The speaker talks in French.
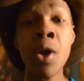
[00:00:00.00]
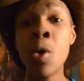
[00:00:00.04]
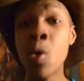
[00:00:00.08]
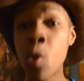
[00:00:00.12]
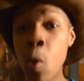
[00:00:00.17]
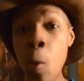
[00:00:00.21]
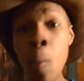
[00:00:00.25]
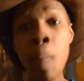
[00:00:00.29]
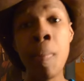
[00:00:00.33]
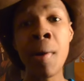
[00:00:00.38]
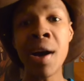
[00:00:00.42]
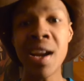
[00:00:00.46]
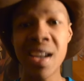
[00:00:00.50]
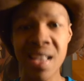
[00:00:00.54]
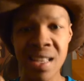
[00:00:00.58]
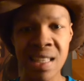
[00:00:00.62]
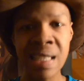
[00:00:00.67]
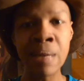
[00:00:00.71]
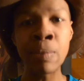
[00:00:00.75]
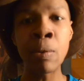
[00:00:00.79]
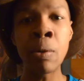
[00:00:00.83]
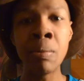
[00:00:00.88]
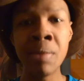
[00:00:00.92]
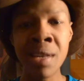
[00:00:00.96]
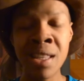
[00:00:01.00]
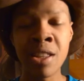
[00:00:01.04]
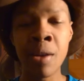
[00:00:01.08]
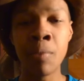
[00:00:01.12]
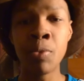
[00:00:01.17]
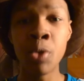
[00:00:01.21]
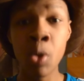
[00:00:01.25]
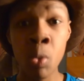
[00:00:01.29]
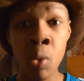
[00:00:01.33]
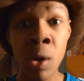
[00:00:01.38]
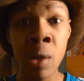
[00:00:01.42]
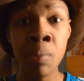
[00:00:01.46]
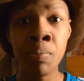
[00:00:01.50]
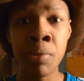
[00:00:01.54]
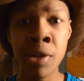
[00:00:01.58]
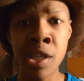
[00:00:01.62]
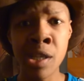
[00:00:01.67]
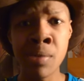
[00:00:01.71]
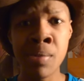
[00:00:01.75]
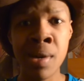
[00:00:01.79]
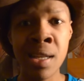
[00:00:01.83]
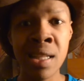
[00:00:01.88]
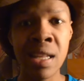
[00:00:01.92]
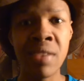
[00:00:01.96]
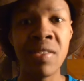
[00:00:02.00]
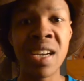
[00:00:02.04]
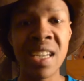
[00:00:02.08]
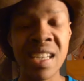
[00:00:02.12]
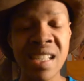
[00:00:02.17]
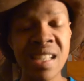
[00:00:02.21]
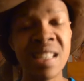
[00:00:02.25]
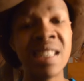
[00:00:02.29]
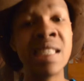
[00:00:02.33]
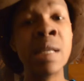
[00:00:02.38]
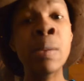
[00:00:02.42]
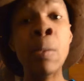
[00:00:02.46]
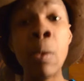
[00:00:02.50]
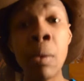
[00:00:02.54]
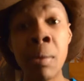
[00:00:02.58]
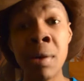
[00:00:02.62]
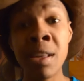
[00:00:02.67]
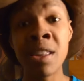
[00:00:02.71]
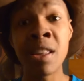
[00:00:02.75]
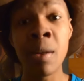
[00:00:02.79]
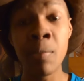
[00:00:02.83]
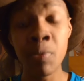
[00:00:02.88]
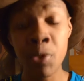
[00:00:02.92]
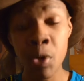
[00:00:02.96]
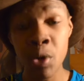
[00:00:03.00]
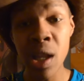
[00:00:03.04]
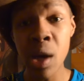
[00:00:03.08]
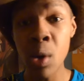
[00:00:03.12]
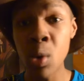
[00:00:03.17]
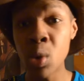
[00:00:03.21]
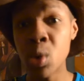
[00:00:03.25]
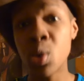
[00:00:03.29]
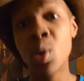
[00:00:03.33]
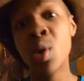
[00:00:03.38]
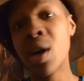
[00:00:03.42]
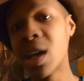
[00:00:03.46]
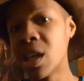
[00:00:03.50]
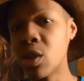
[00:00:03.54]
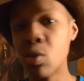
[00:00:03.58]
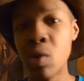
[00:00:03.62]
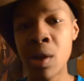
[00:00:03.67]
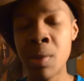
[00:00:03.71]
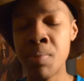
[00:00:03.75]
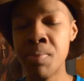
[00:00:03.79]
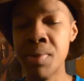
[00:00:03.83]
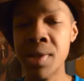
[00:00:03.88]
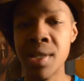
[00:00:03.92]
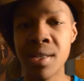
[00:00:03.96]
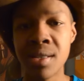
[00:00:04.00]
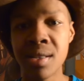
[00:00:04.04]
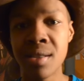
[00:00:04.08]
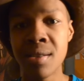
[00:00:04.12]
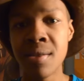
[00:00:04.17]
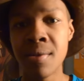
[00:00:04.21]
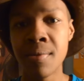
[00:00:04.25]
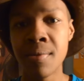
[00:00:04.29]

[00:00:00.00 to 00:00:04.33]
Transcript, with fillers: Compare les 10 premiers tomes de One Punch Man avec les 10 premiers tomes de Naruto et de One Piece.